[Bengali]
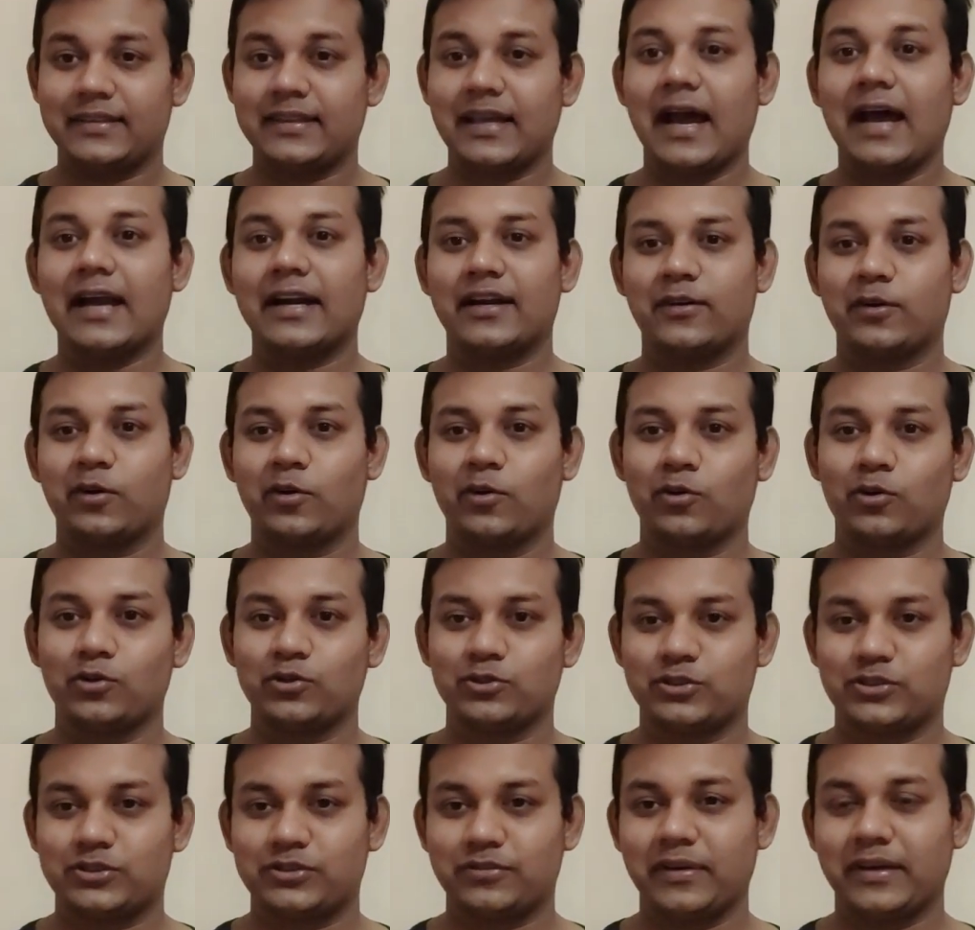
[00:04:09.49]
থার্ড
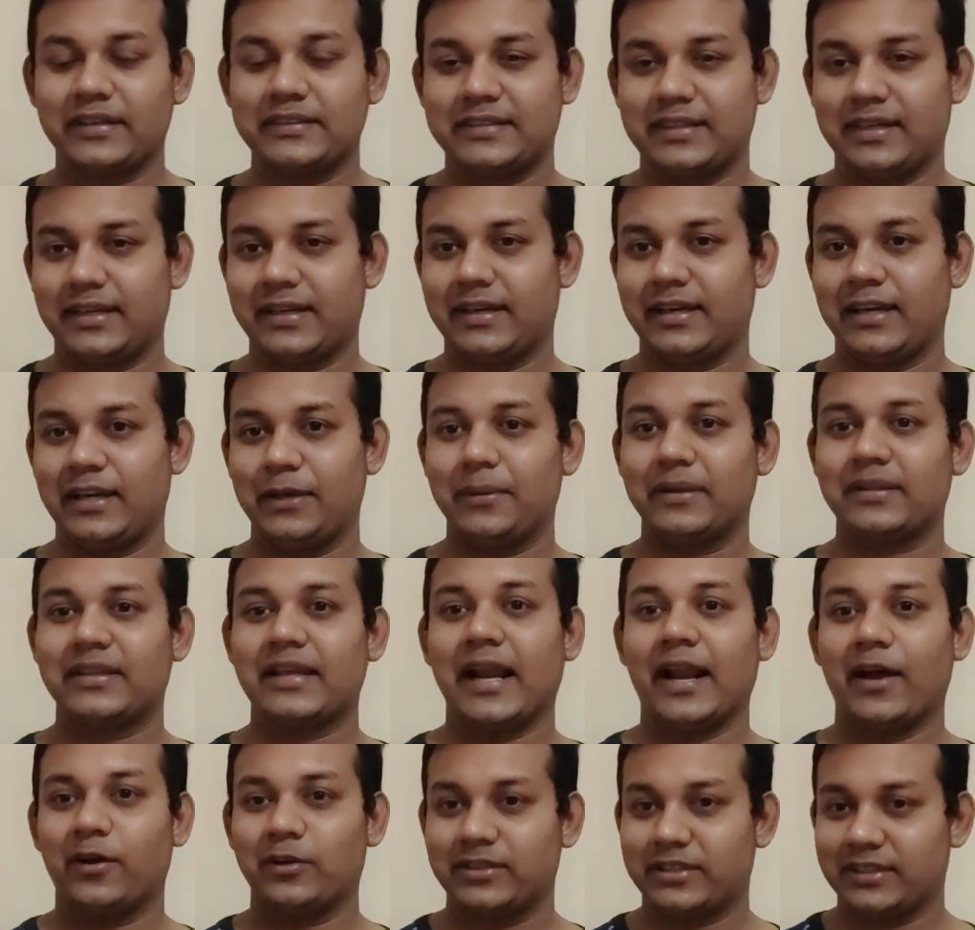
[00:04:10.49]
ডোজ ভ্যাকসিনের নিবে
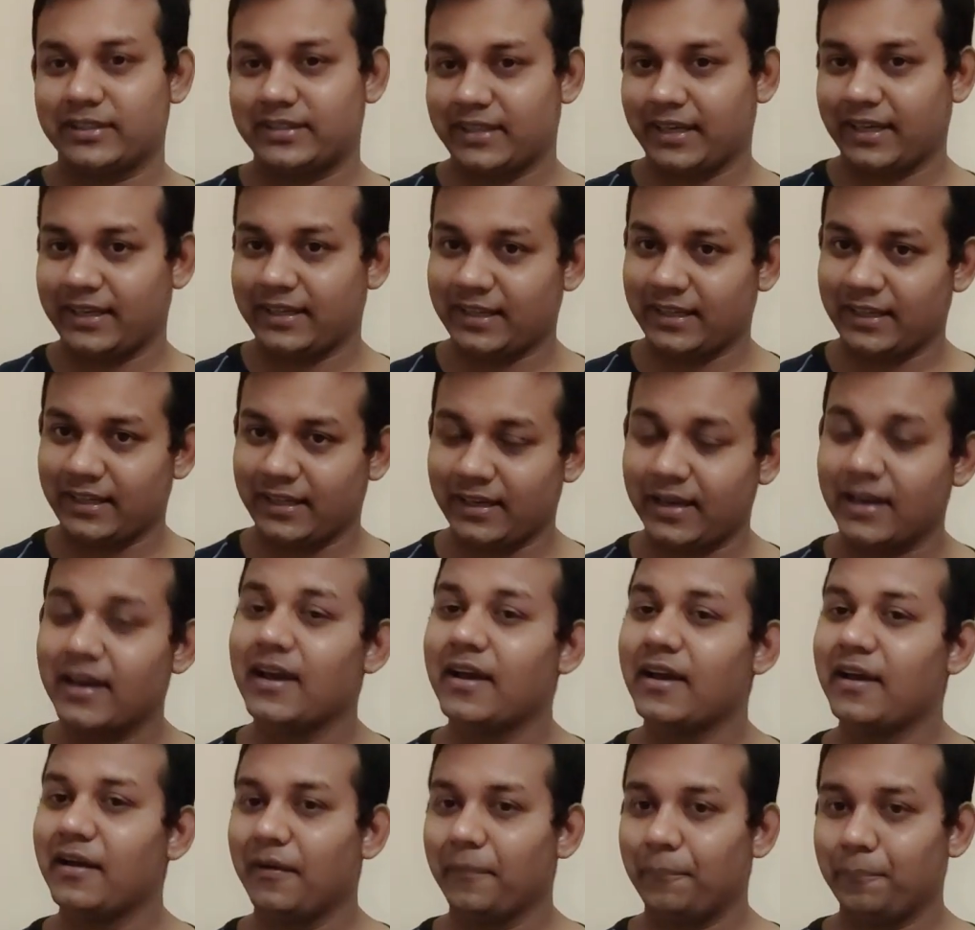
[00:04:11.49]
তারা হচ্ছে সেইটি নিয়ে
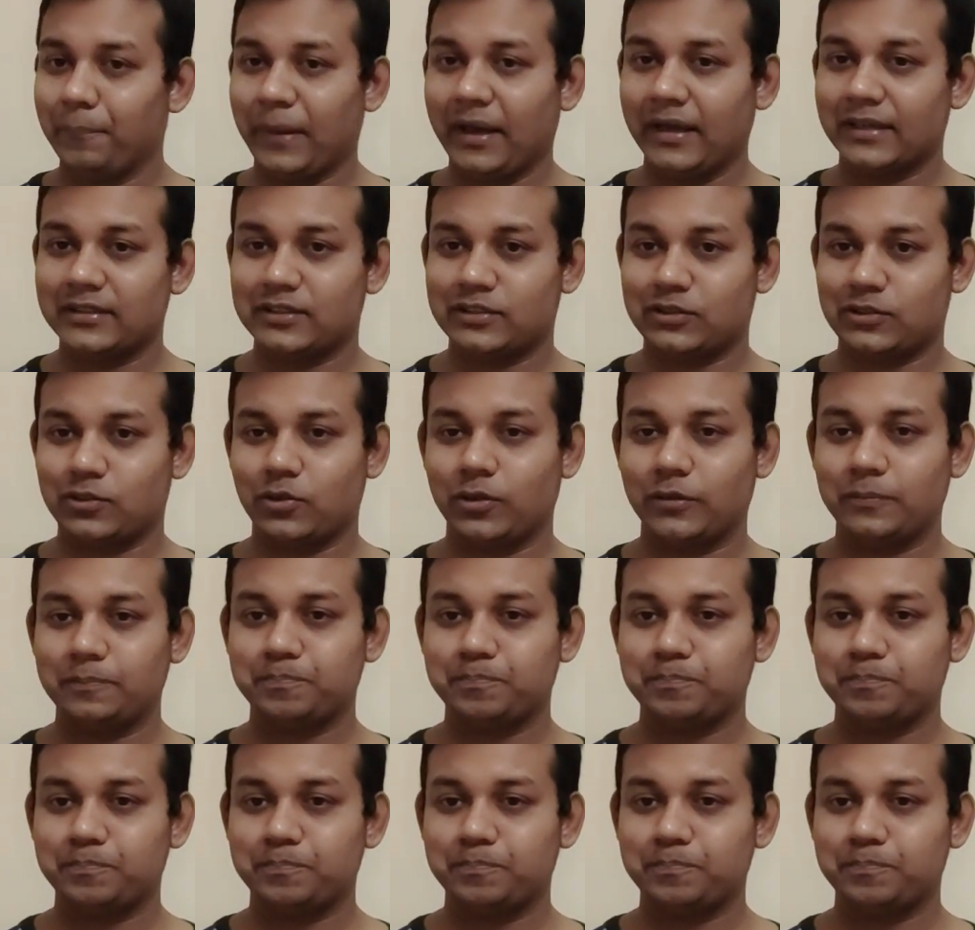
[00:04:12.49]
ব্যস্ত